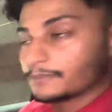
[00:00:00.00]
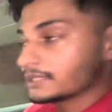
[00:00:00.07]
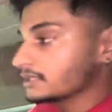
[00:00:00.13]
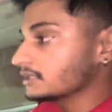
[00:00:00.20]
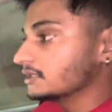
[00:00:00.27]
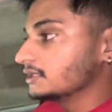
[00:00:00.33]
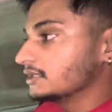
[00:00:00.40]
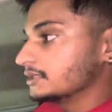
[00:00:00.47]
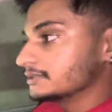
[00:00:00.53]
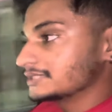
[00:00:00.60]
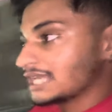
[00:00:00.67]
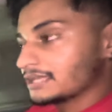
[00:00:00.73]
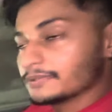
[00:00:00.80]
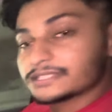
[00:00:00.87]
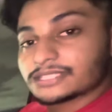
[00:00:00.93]
पर
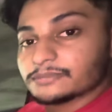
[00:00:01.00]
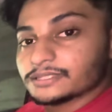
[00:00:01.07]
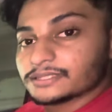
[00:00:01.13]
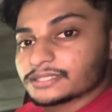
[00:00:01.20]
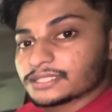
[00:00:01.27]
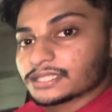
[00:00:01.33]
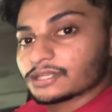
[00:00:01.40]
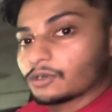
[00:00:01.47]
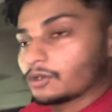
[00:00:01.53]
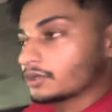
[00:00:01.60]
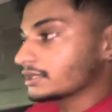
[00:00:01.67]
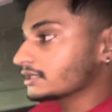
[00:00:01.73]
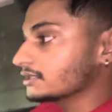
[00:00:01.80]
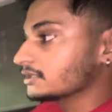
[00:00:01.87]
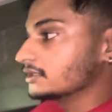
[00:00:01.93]
चाय भी अच्छी मिलती है
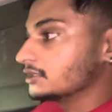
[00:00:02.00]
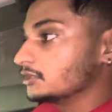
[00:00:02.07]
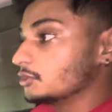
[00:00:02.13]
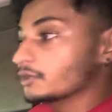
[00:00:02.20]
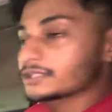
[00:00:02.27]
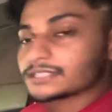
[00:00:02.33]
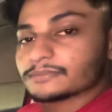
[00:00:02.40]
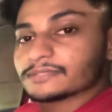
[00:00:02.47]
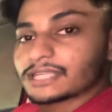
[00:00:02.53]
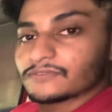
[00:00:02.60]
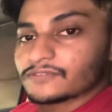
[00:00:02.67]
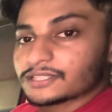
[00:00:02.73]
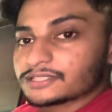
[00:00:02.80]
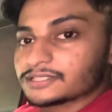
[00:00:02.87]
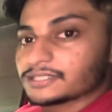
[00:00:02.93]
और लोकेशन भी
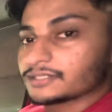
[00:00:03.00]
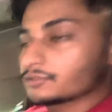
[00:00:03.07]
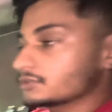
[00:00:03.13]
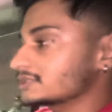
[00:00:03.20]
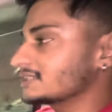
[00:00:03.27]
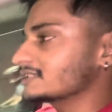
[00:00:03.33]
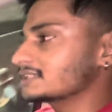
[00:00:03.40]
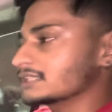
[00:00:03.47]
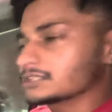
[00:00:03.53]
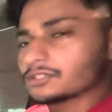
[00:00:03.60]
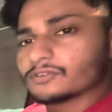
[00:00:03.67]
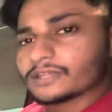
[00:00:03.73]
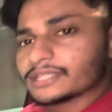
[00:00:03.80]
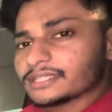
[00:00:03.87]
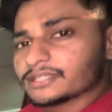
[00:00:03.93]
काफ़ी अच्छी है तो इसलिए चलता
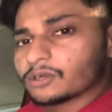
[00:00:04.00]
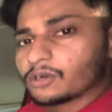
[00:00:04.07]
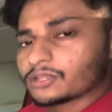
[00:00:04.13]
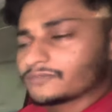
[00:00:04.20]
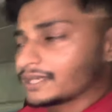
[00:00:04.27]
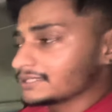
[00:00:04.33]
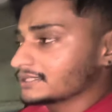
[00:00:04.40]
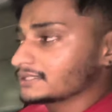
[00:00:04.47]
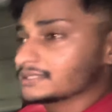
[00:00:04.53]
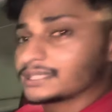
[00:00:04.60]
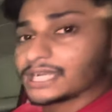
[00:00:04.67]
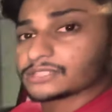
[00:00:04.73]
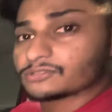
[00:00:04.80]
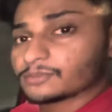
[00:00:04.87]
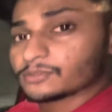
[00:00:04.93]
हूँ वहीं और वहाँ जाकर
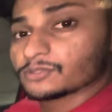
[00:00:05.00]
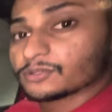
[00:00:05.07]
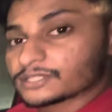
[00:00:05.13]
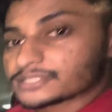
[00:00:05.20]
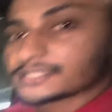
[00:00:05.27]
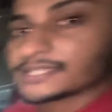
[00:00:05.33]
दिखाता हूँ आपको लोकेशन